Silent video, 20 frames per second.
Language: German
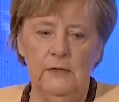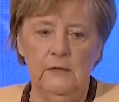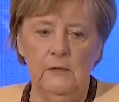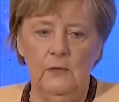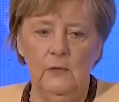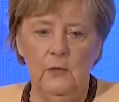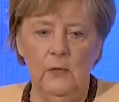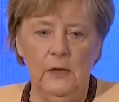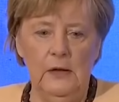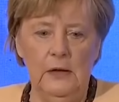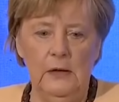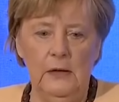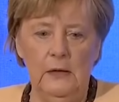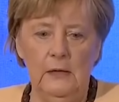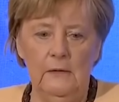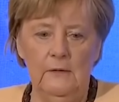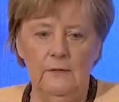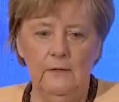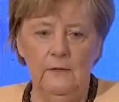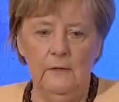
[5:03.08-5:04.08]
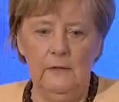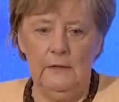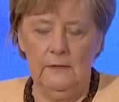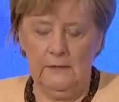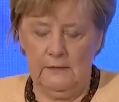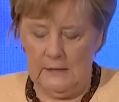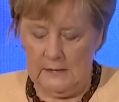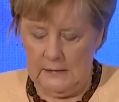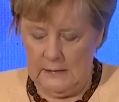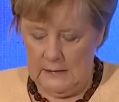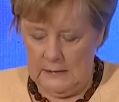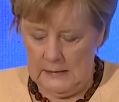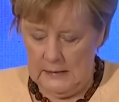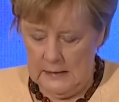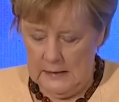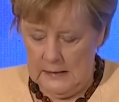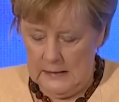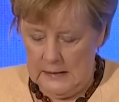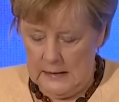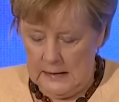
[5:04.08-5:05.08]
Technologien ist in Israel
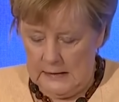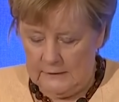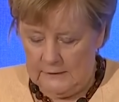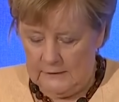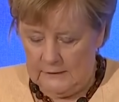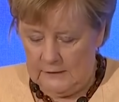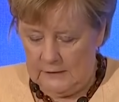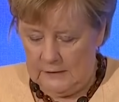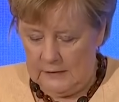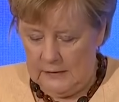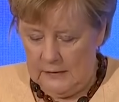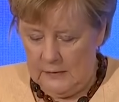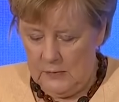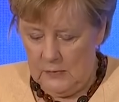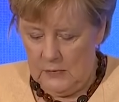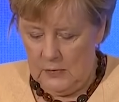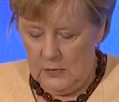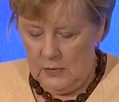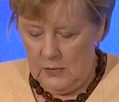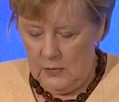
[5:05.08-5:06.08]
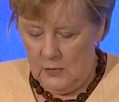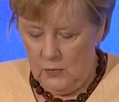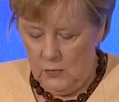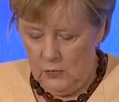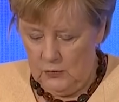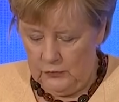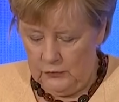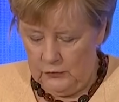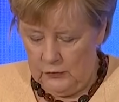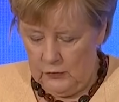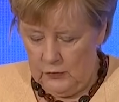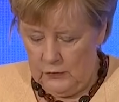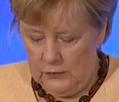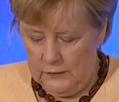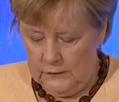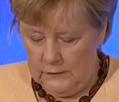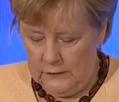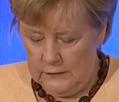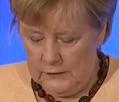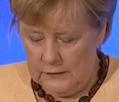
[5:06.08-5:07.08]
extrem äh, gut.
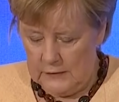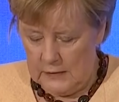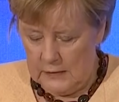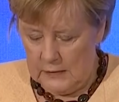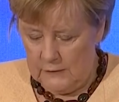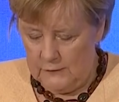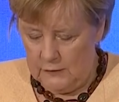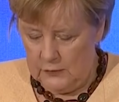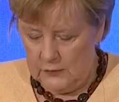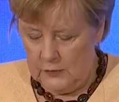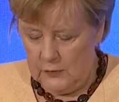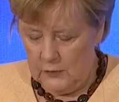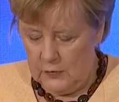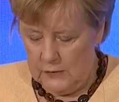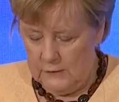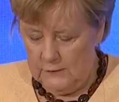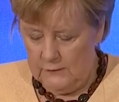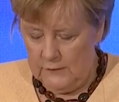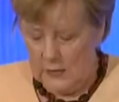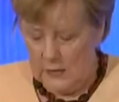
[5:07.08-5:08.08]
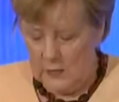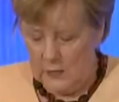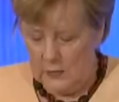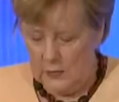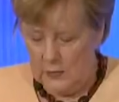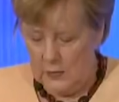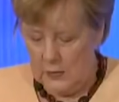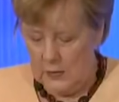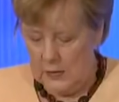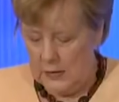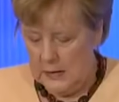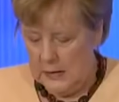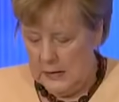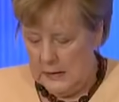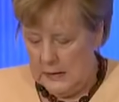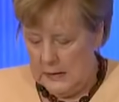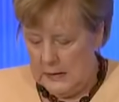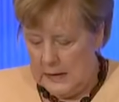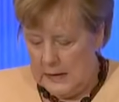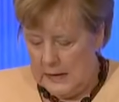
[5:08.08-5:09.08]
Und davon können wir auch noch
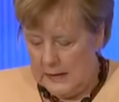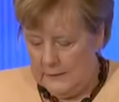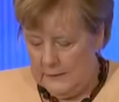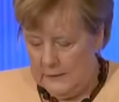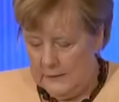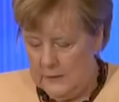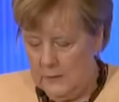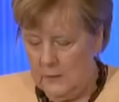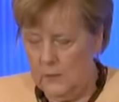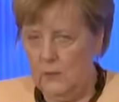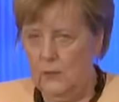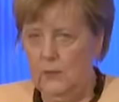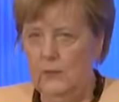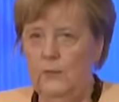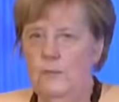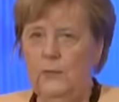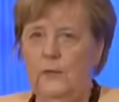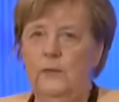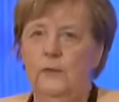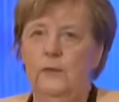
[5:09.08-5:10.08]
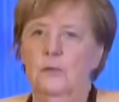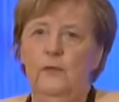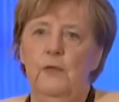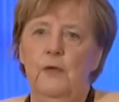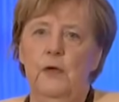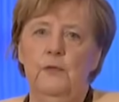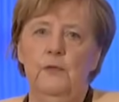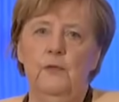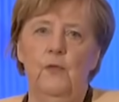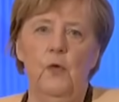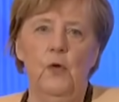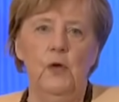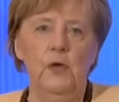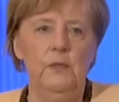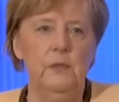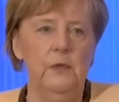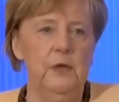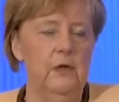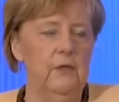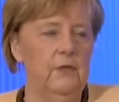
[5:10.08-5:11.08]
lernen. Und insofern freue
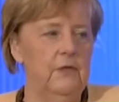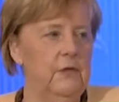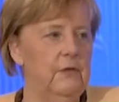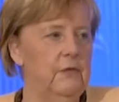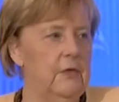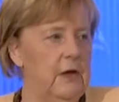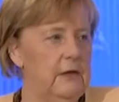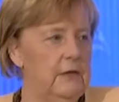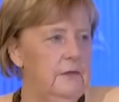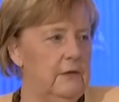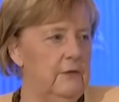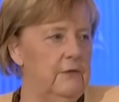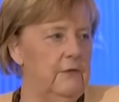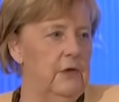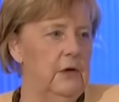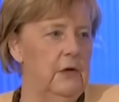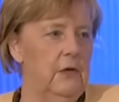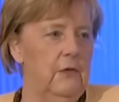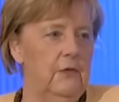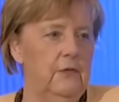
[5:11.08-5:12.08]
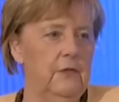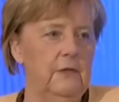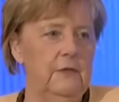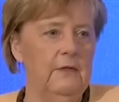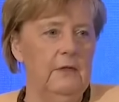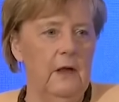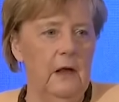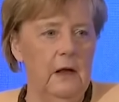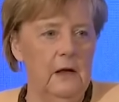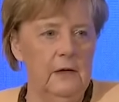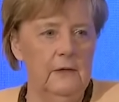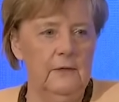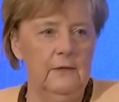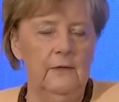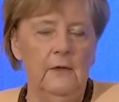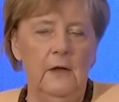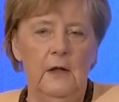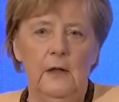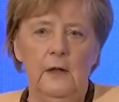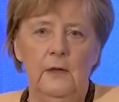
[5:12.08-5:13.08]
ich mich auf den weiteren Verlauf des
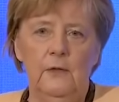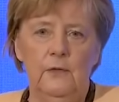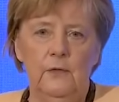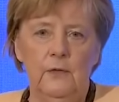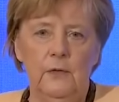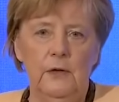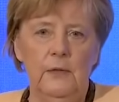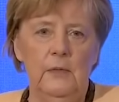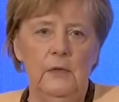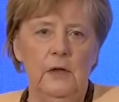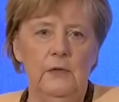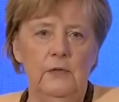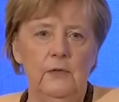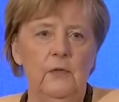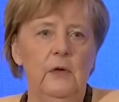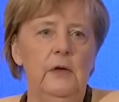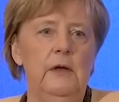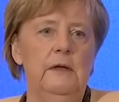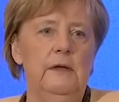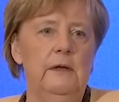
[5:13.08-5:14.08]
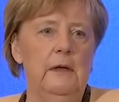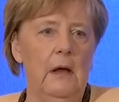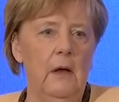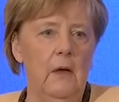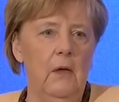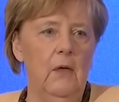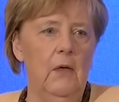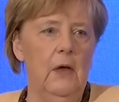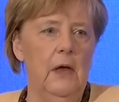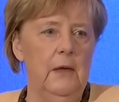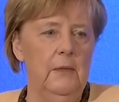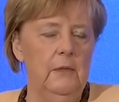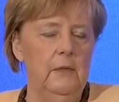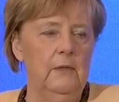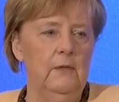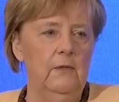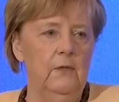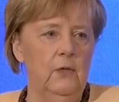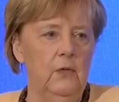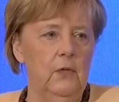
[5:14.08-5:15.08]
Tages, zu dem natürlich auch ein
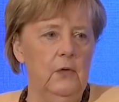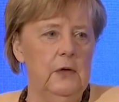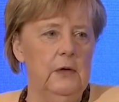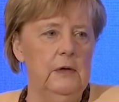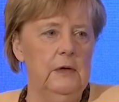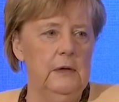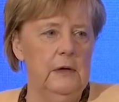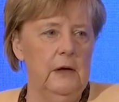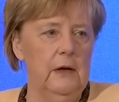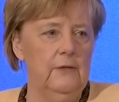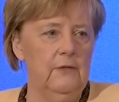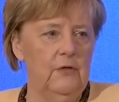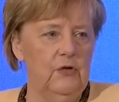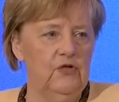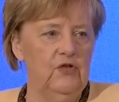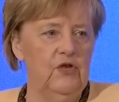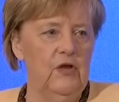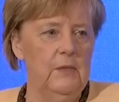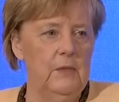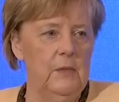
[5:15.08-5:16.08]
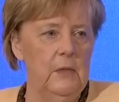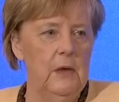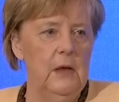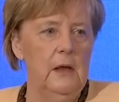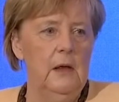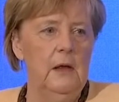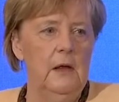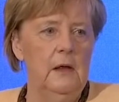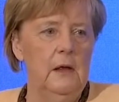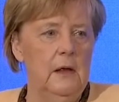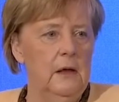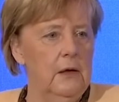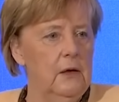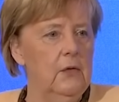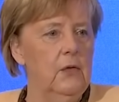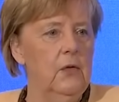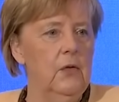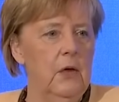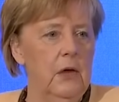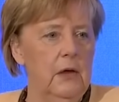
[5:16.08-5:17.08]
Besuch in Yad Vashem äh,
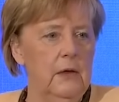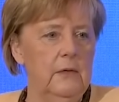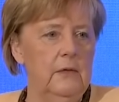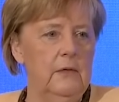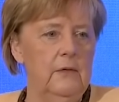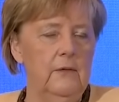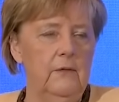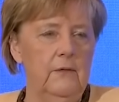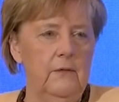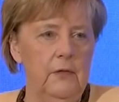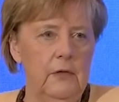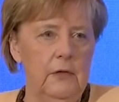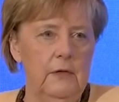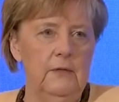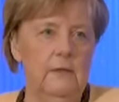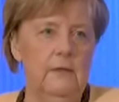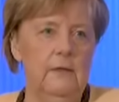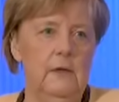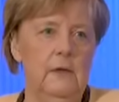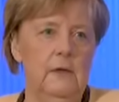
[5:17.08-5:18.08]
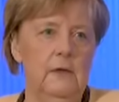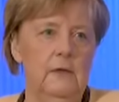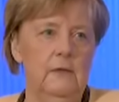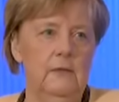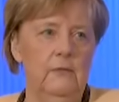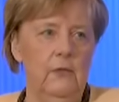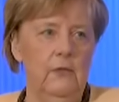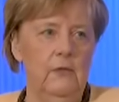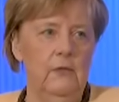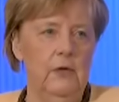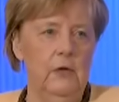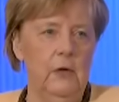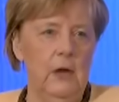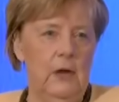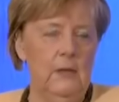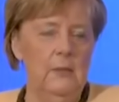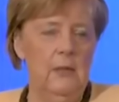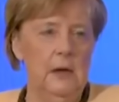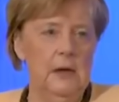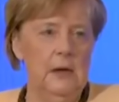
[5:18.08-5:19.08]
gehören wird, äh, wo wir
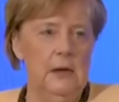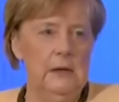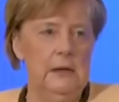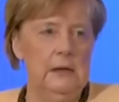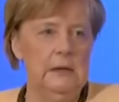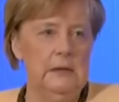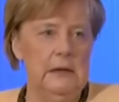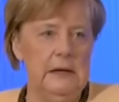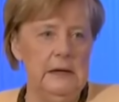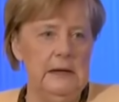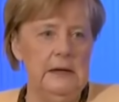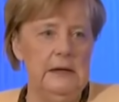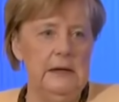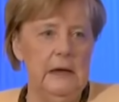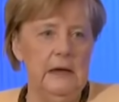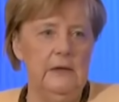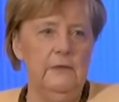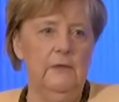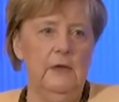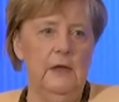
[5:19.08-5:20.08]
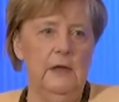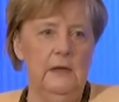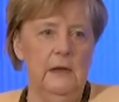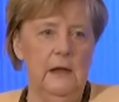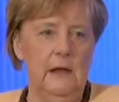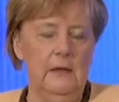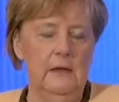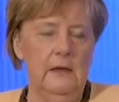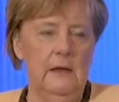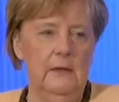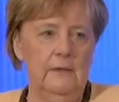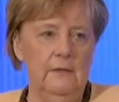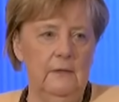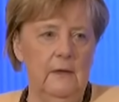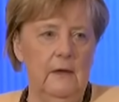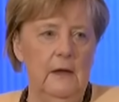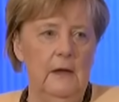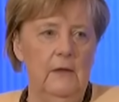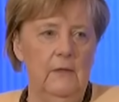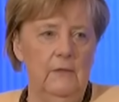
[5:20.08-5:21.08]
noch einmal erinnert werden an
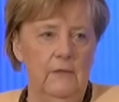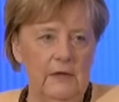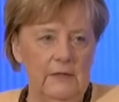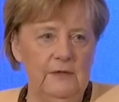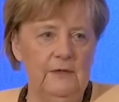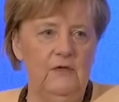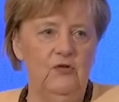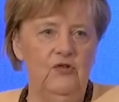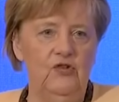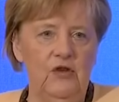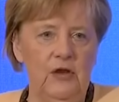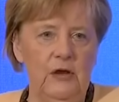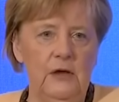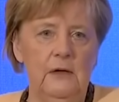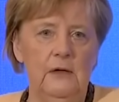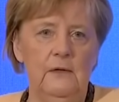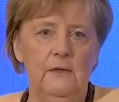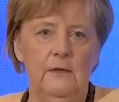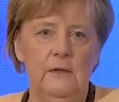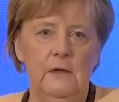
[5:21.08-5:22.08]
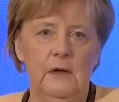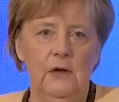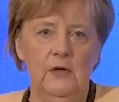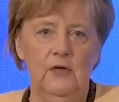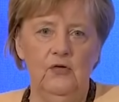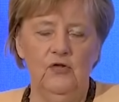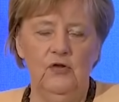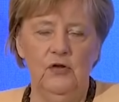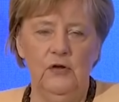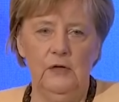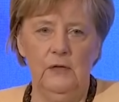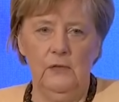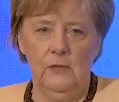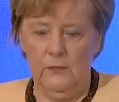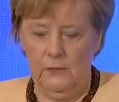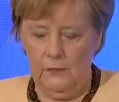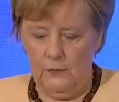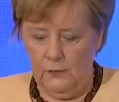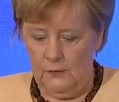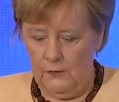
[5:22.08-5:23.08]
das, was geschehen ist in der Geschichte
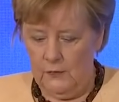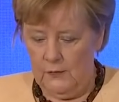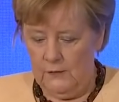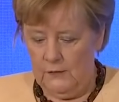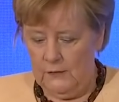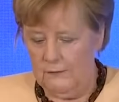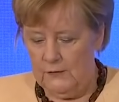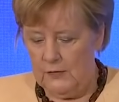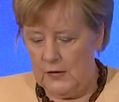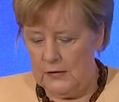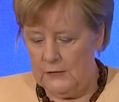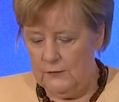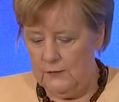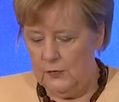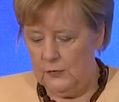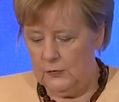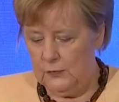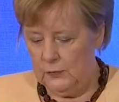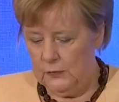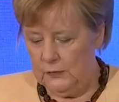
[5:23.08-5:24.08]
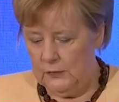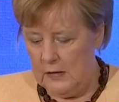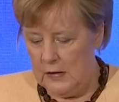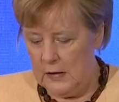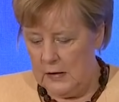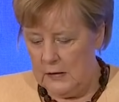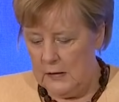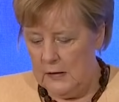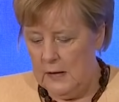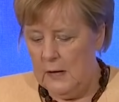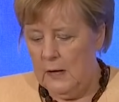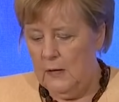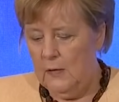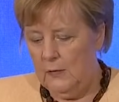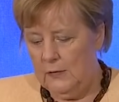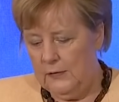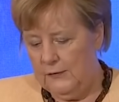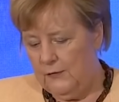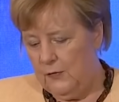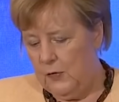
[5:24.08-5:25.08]
und wofür wir Verantwortung tragen.
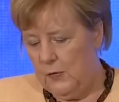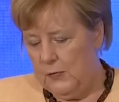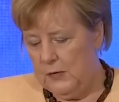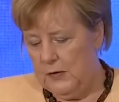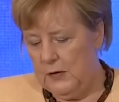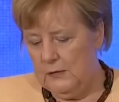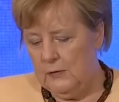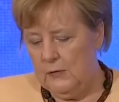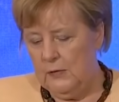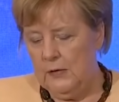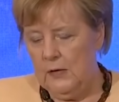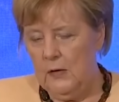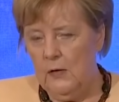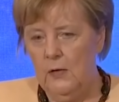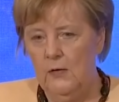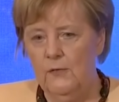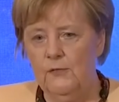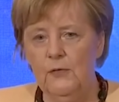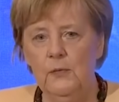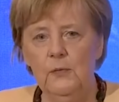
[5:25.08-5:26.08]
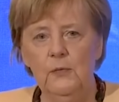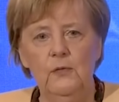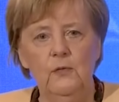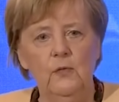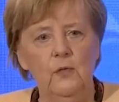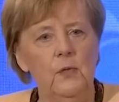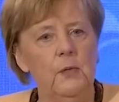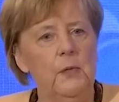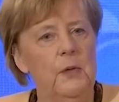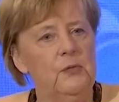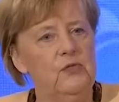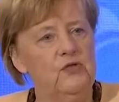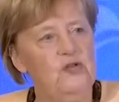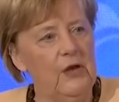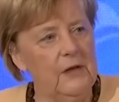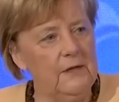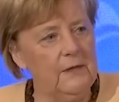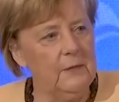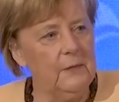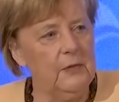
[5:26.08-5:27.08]
Und ich freue mich natürlich auch auf den Besuch beim
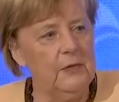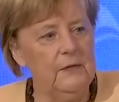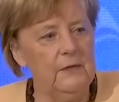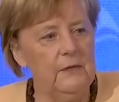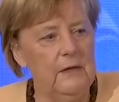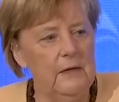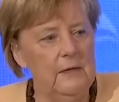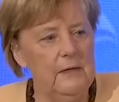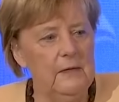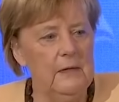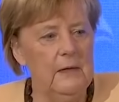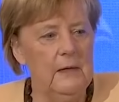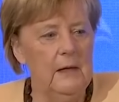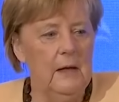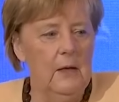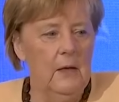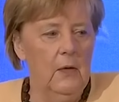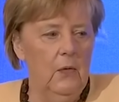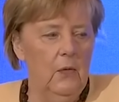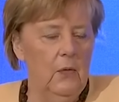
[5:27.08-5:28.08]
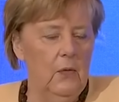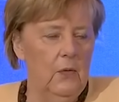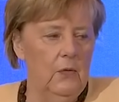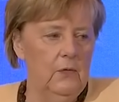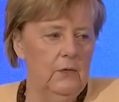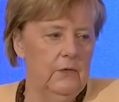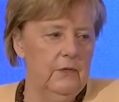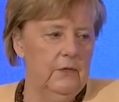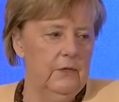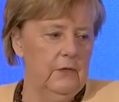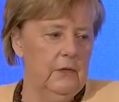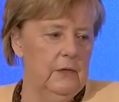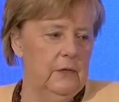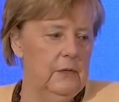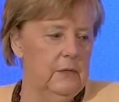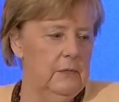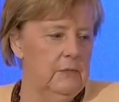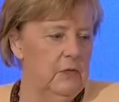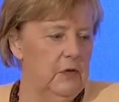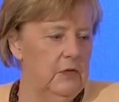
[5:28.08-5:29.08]
Staatspräsidenten und
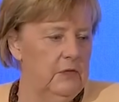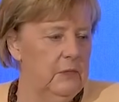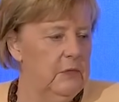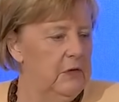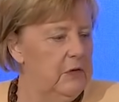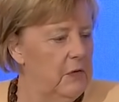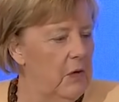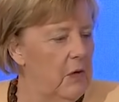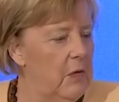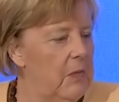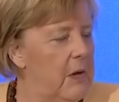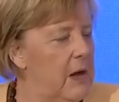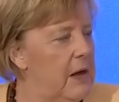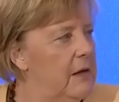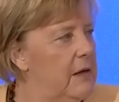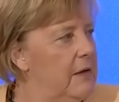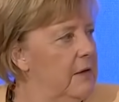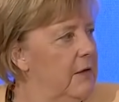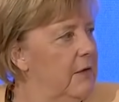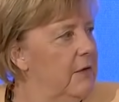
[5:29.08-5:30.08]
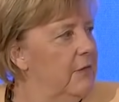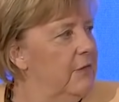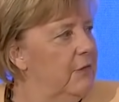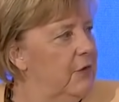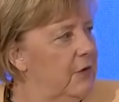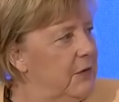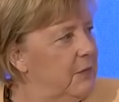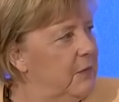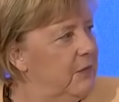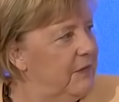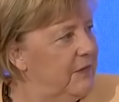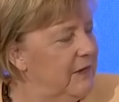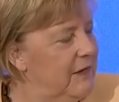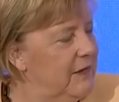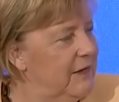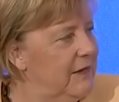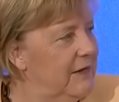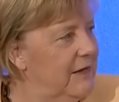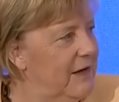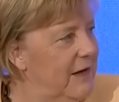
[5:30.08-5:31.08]
äh, möchte mich nochmal für den
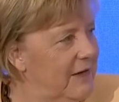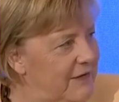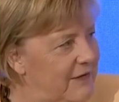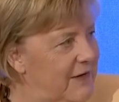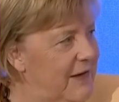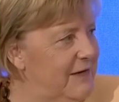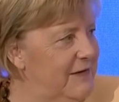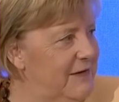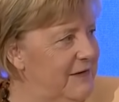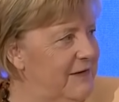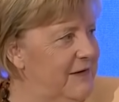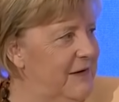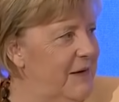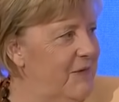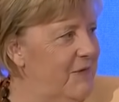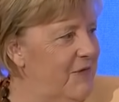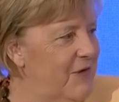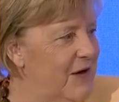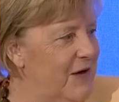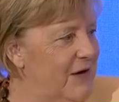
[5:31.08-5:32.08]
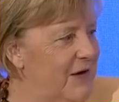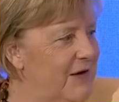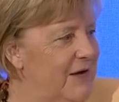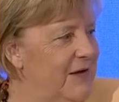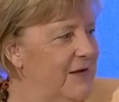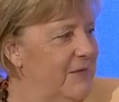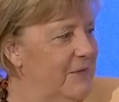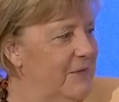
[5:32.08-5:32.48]
bisherigen ganz herzlichen Empfang